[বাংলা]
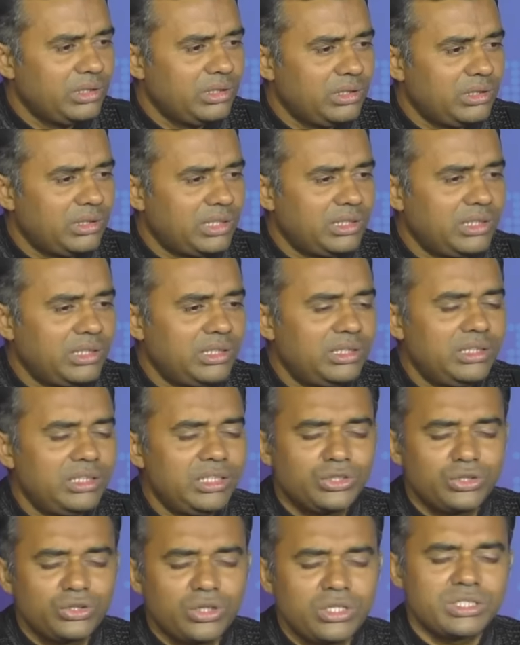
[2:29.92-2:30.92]
তাদের নিয়ে
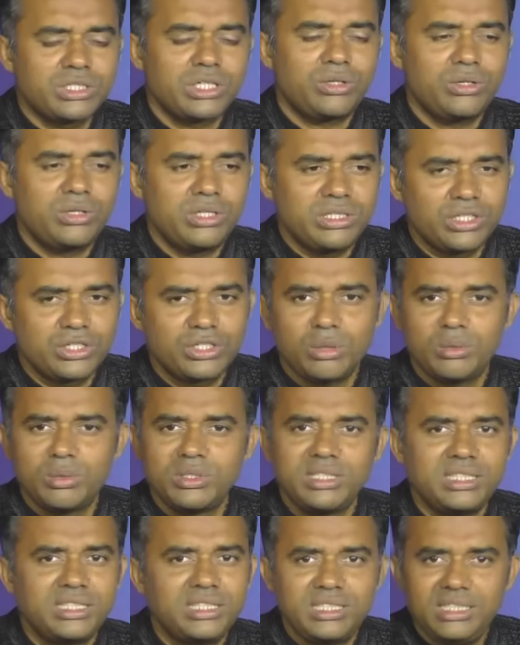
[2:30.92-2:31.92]
চর্চা করে যে সমাজে
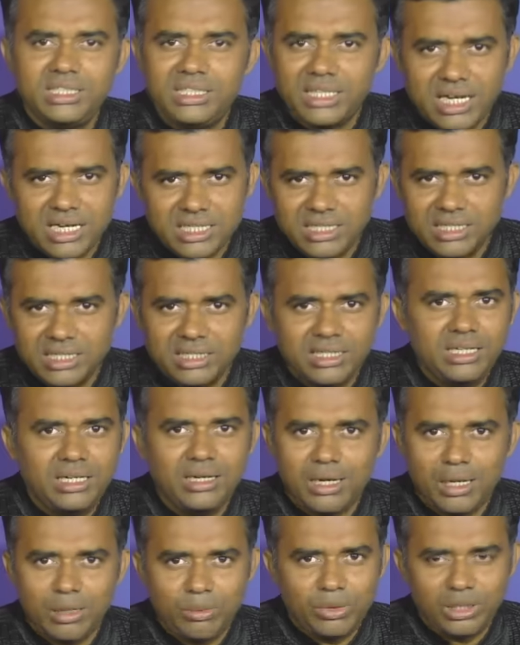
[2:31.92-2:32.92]
কি আসে কি
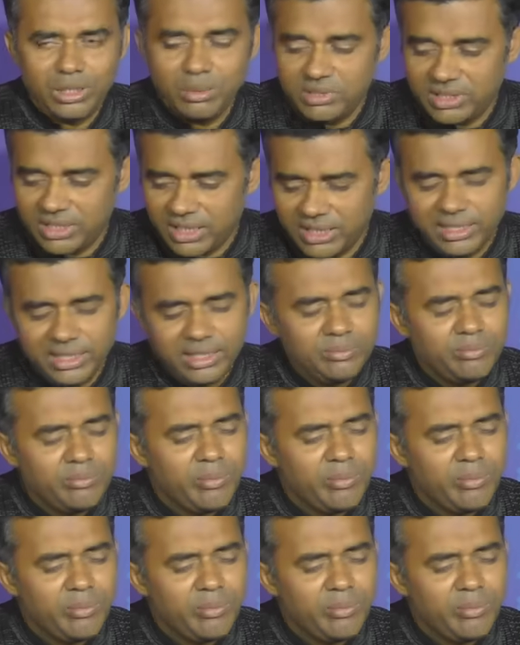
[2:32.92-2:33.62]
লাভ হয় আমি জানি না